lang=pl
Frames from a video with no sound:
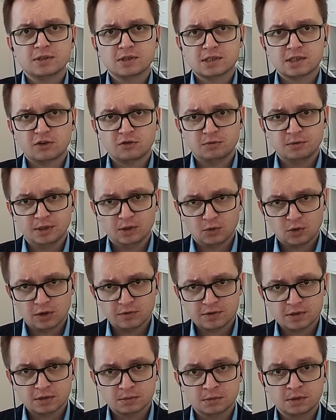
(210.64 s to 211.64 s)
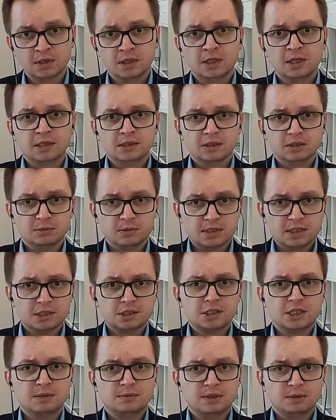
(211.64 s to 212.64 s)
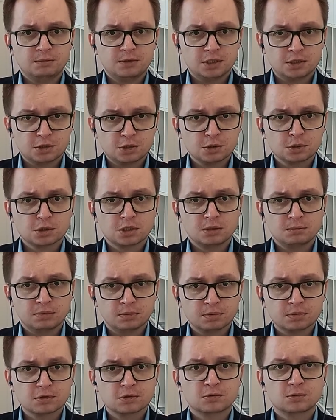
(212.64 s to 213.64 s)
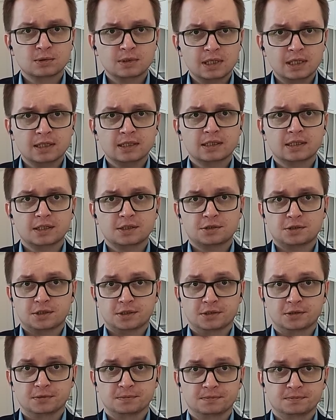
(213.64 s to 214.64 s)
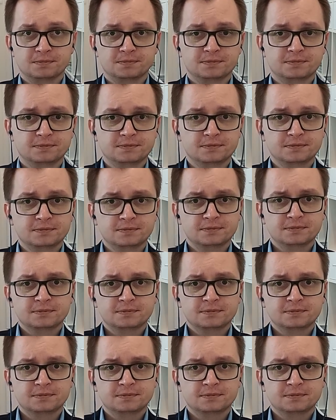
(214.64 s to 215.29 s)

zostawmy naukowcom, natomiast ja chciałem napisać książkę po prostu dla każdego. I to się